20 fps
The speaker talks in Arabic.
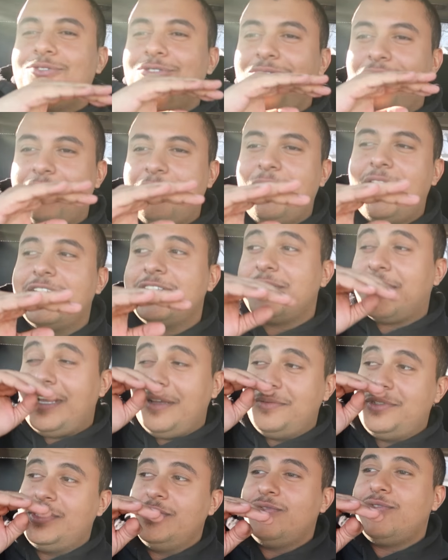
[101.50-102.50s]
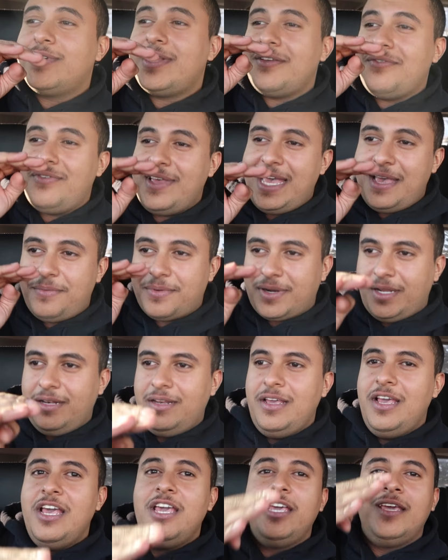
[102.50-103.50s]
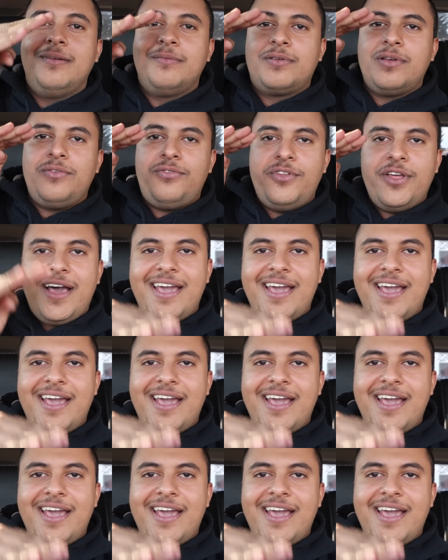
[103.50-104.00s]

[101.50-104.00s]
يكون في مارس راح تشوفونه في ابريل يمكن في